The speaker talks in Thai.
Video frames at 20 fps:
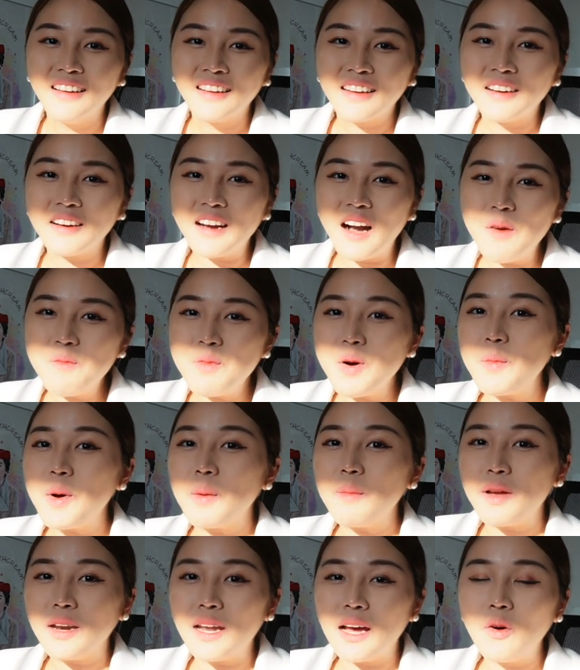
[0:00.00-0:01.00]
คือเข้ามาเหมือ
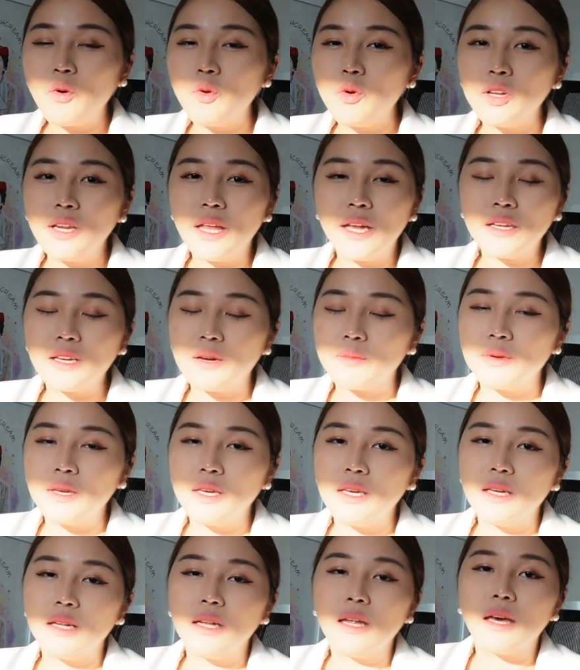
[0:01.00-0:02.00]
นมานั่งคุยเล่นกับ
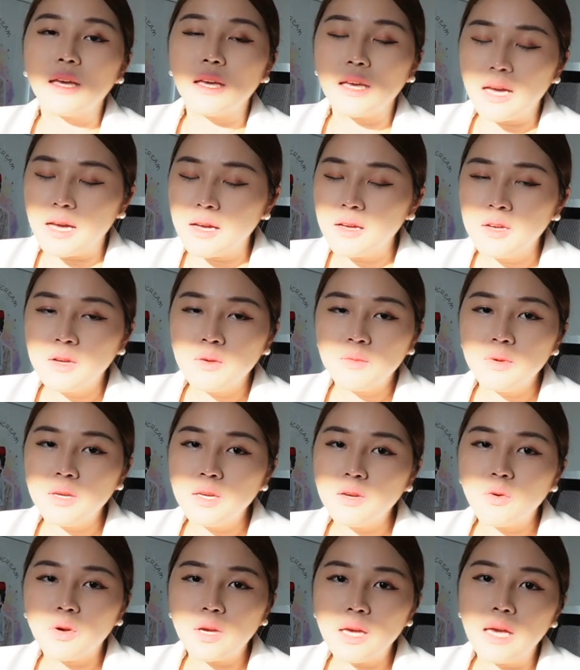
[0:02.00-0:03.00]
พี่อะไรอย่างเงี้ยพี่
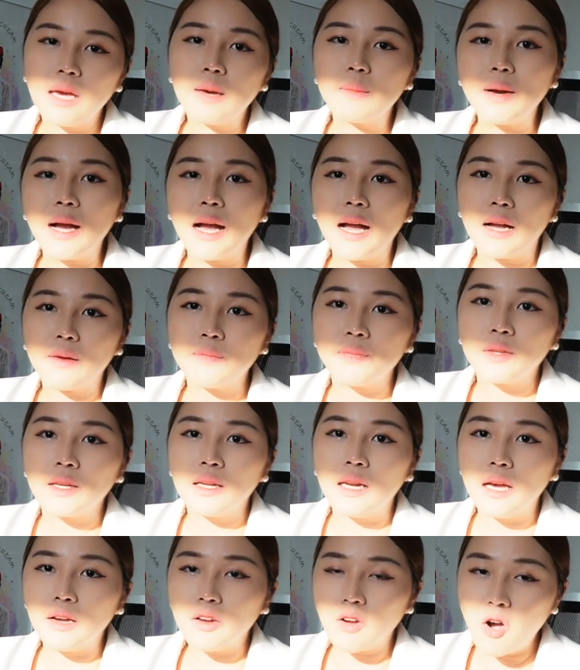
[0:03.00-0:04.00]
โอเคมาก
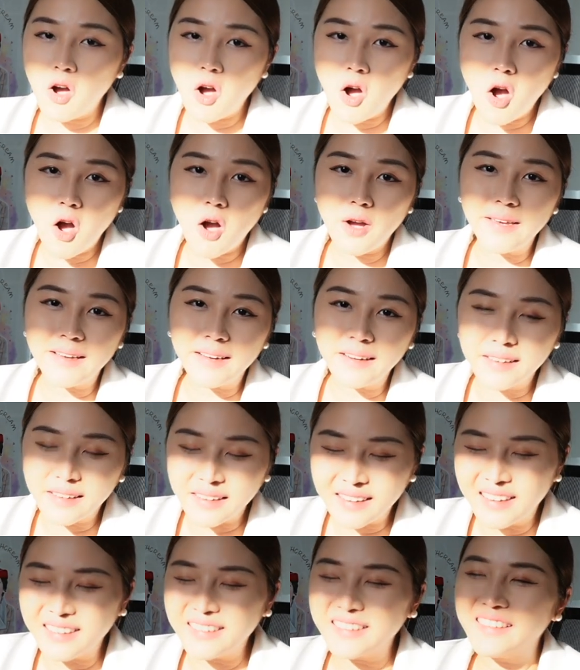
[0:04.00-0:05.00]
แล้วก็อีก
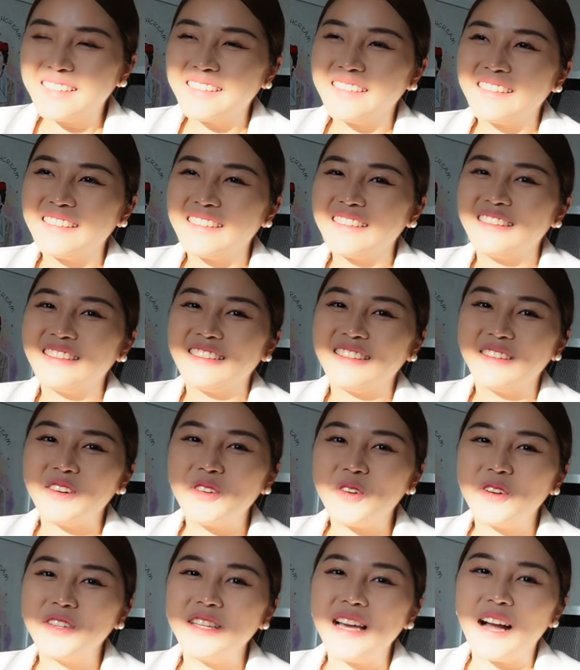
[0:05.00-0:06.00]
เรื่องหนึ่งทุก
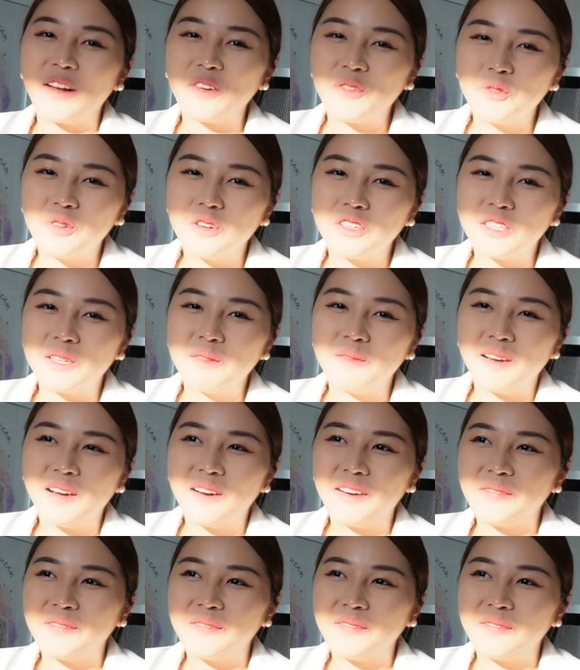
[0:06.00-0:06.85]
คนอยากรู้แล้วใช่ไหม